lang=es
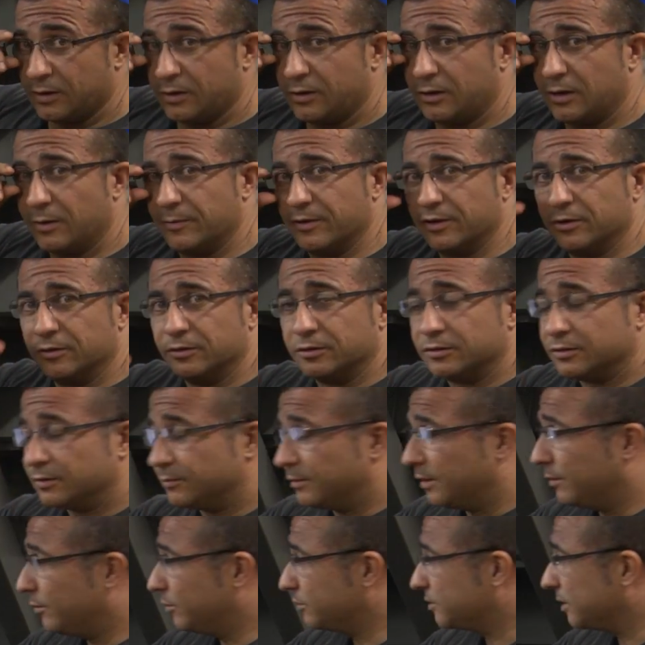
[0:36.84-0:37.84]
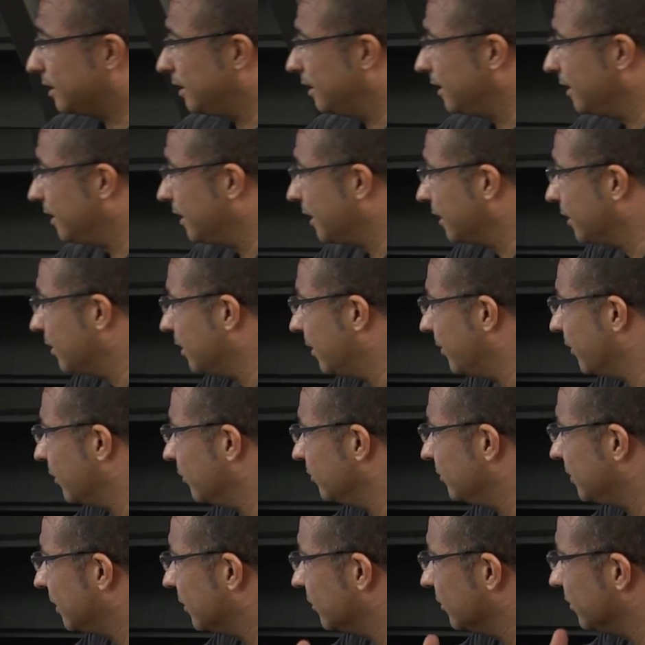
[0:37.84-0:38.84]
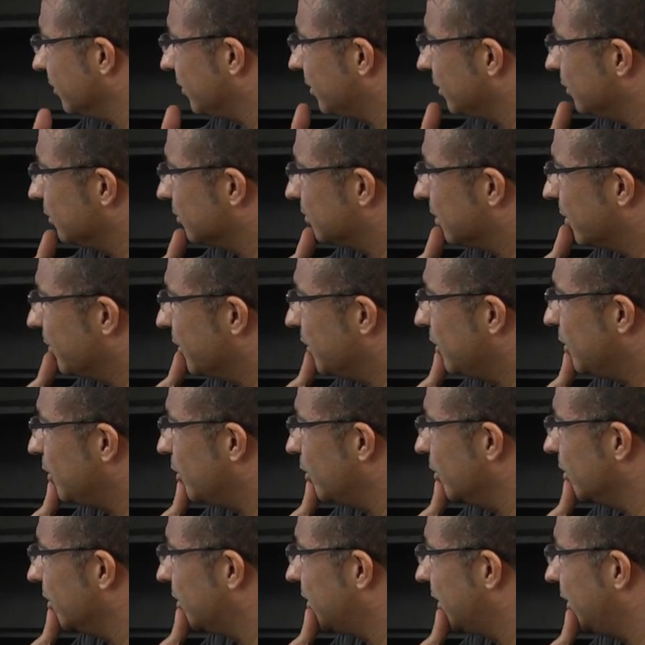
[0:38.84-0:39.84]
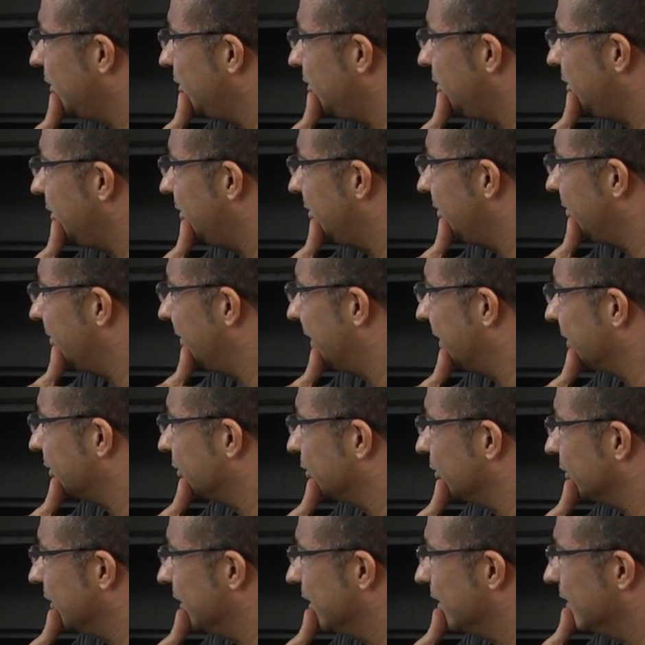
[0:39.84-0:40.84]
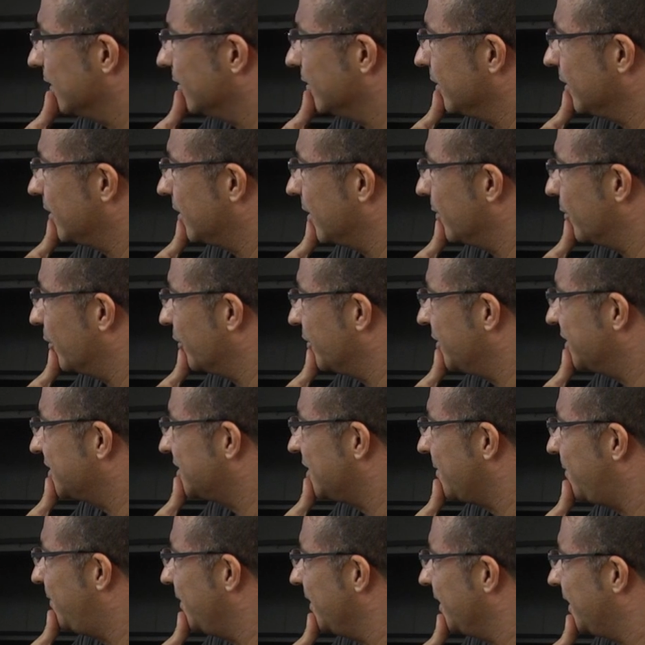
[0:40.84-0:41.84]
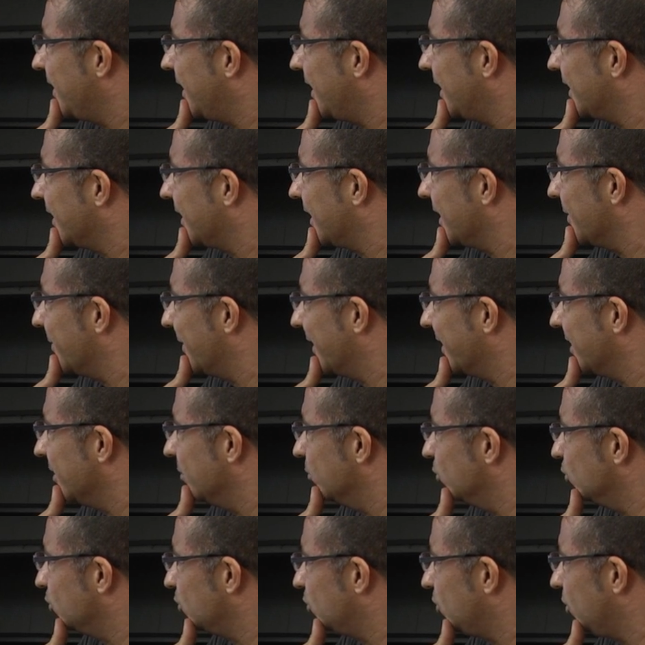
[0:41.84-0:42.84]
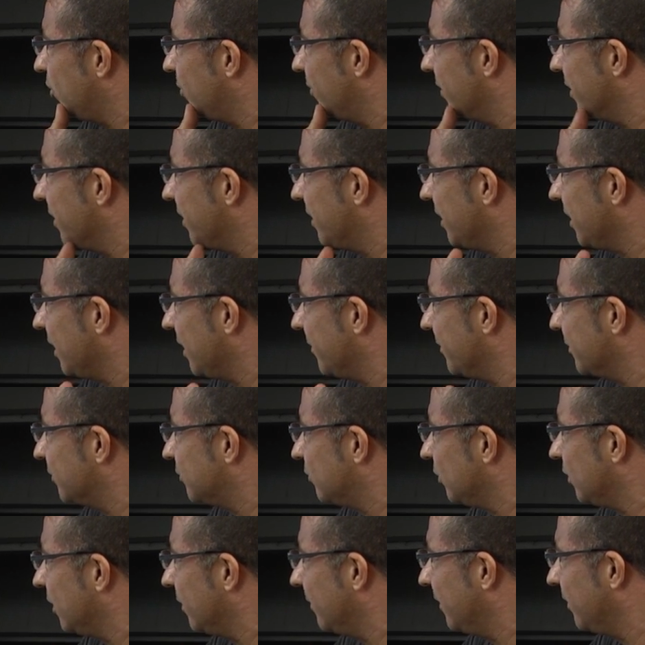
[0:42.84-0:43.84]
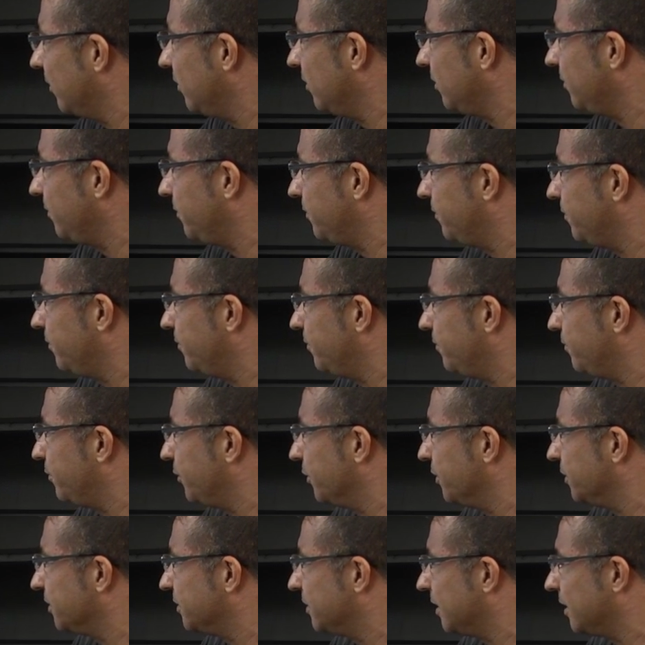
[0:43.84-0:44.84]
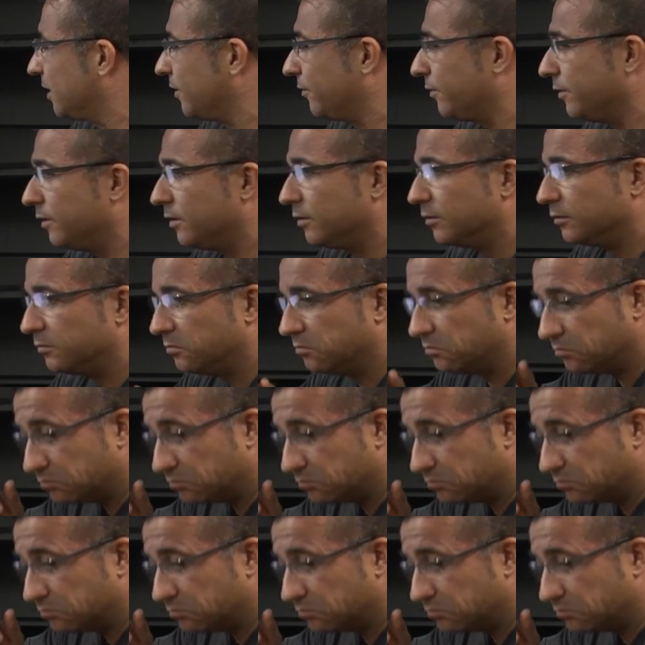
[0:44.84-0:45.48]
Hola amigos, vamos a leer aquí una pregunta que nos dice nuestro amigo Gonzalo Martorell. Dice, ¿podrías explicar quemar el músculo? Me dicen que me estoy quemando por estar definido.